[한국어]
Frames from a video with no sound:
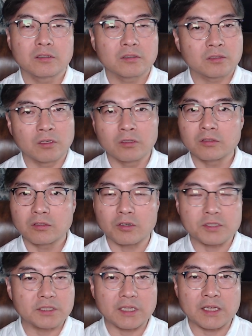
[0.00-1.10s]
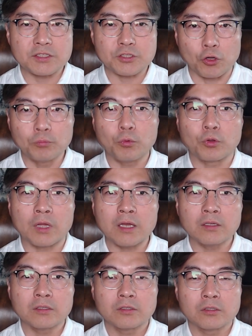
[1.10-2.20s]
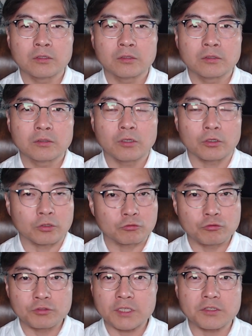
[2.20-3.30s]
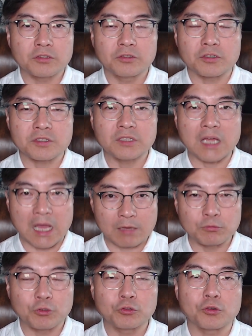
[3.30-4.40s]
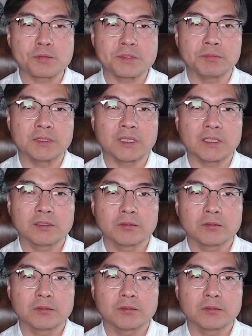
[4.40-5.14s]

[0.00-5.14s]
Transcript: 그런 것에 대한 정보나 어떤 구체적인 것은 아무것도 없습니다.